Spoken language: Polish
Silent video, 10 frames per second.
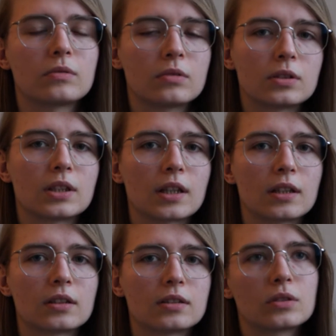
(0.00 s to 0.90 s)
to jest takie
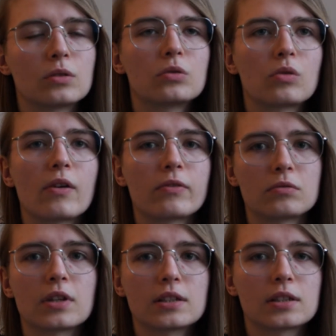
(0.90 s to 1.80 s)
też kulturowe
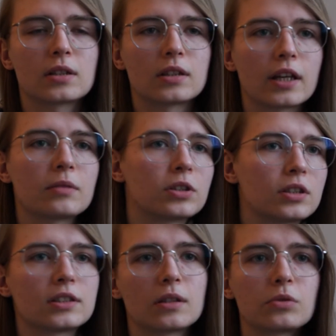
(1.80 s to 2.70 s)
u nas, że tak,
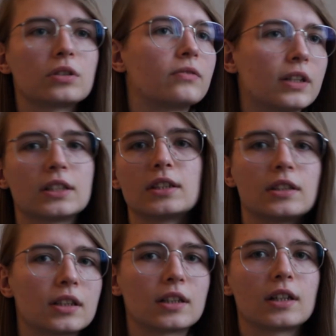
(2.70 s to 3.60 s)
mężczyzna musi walczyć
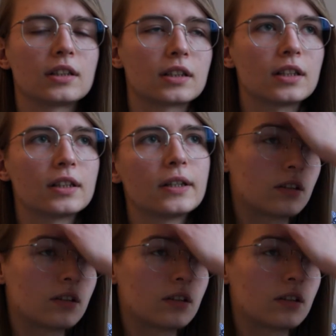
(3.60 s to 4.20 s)
i tak dalej, i tak dalej.